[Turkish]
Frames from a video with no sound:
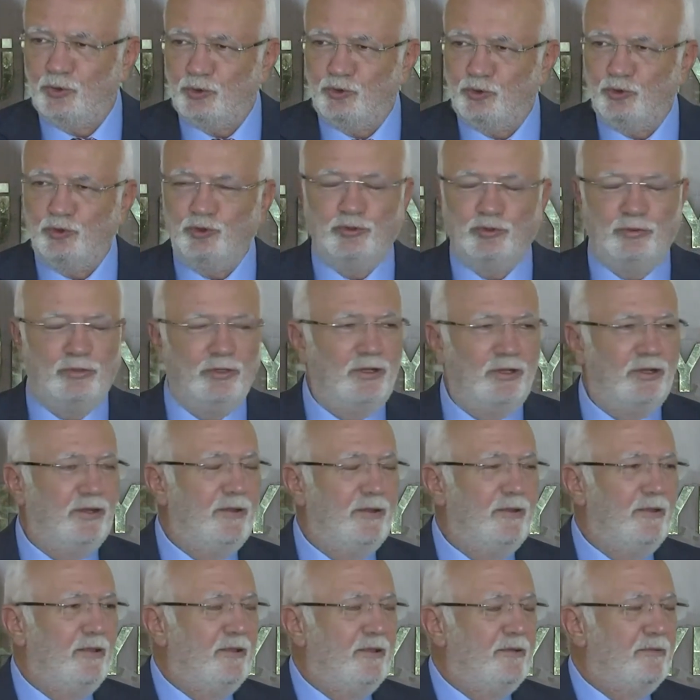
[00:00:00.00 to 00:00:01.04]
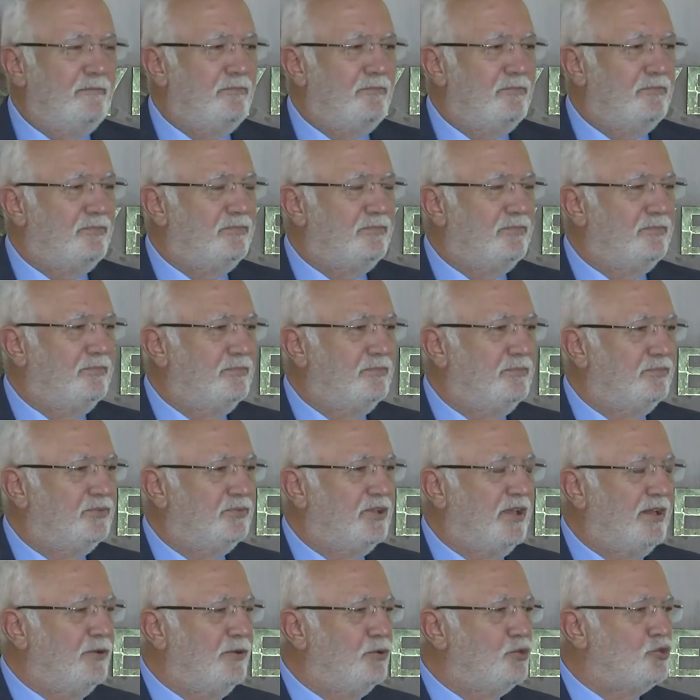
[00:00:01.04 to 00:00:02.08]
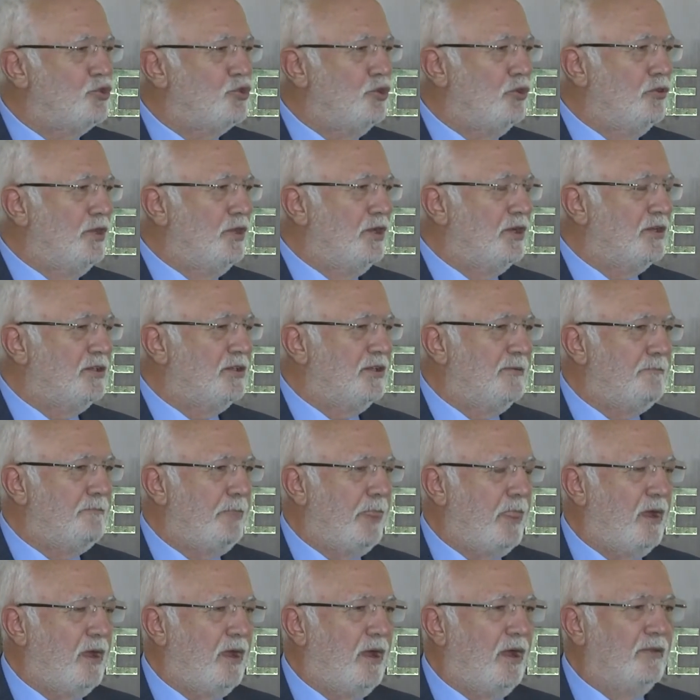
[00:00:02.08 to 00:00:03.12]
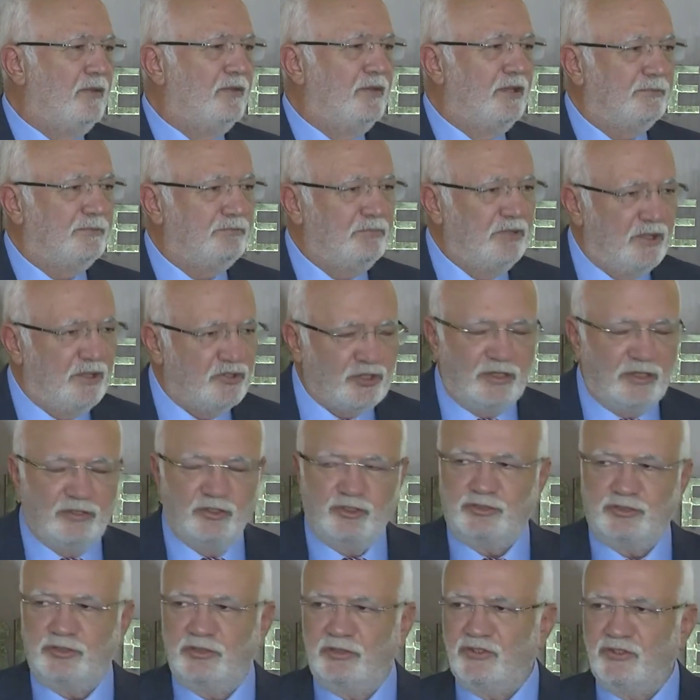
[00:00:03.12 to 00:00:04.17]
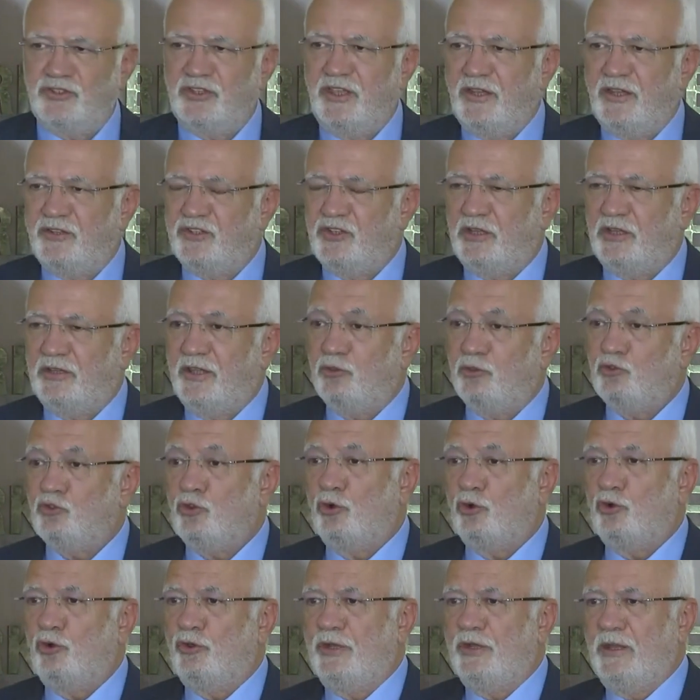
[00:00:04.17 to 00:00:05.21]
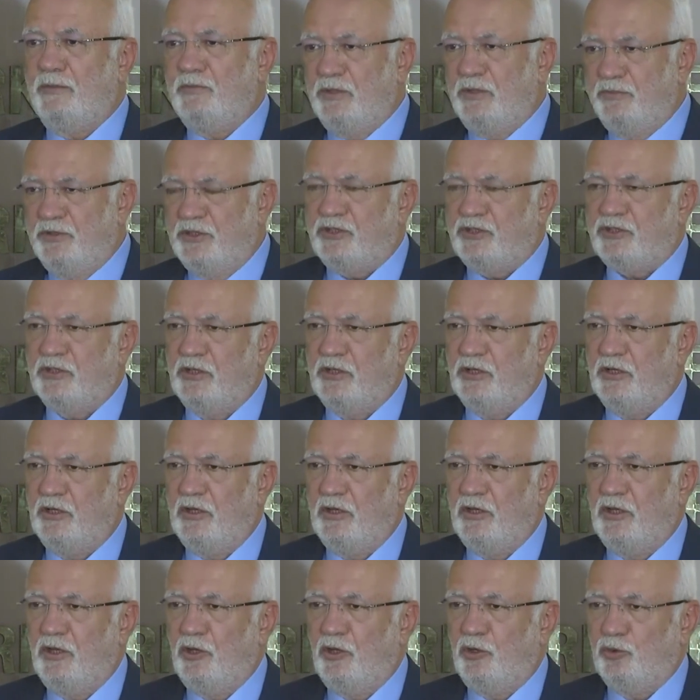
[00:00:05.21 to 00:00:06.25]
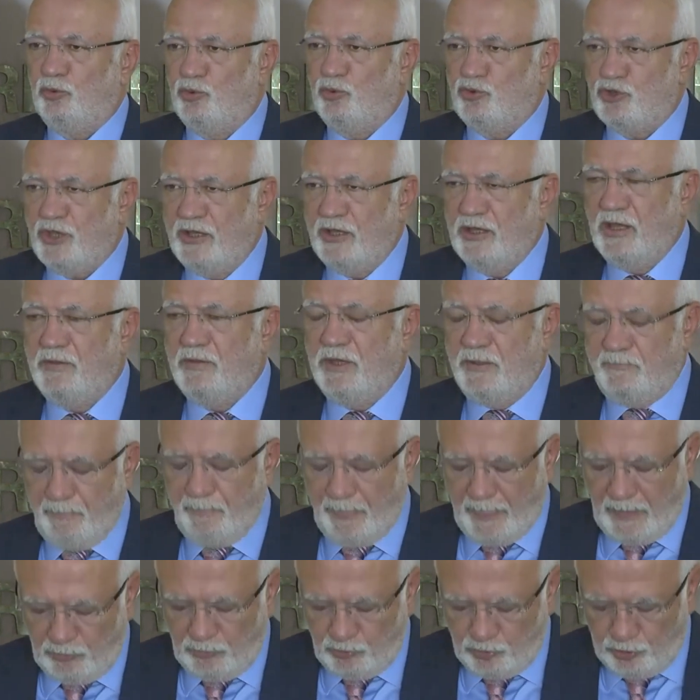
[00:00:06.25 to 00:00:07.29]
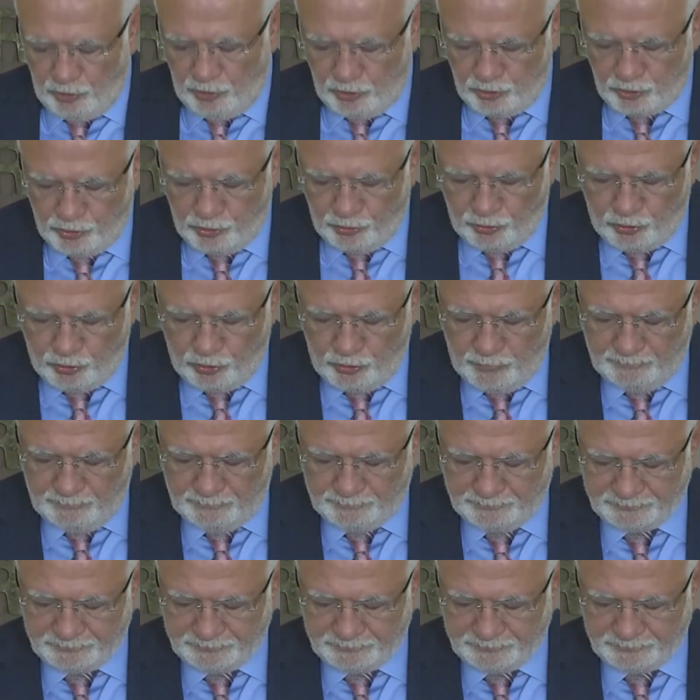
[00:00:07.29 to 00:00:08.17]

durduğu, televizyonlarda anlatmaya çalıştığınız gerçekten çok önemli bir düzenleme söz konusu.